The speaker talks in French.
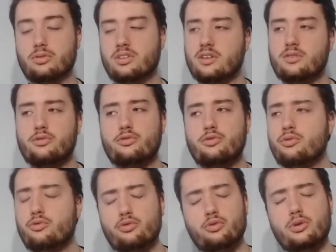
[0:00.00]
parce que c'est
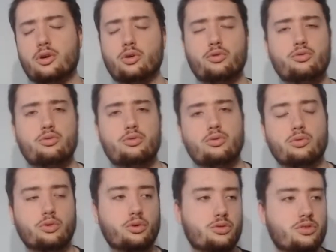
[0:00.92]
vu, vu et
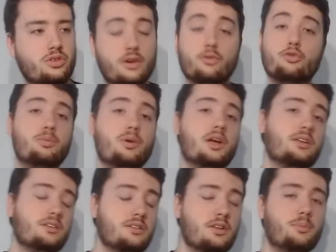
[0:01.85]
revu, donc si ça vous
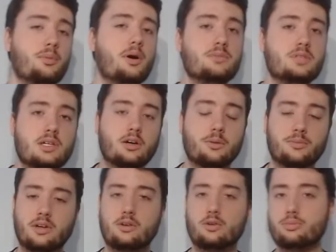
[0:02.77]
plaît, n'hésitez pas à me
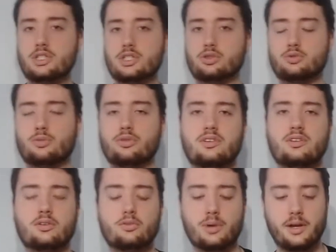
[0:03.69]
dire comme ça le petit
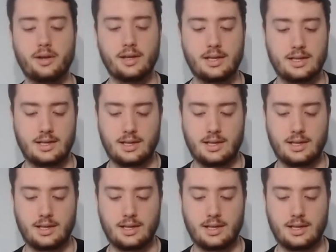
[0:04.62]
changement si ça vous plaît.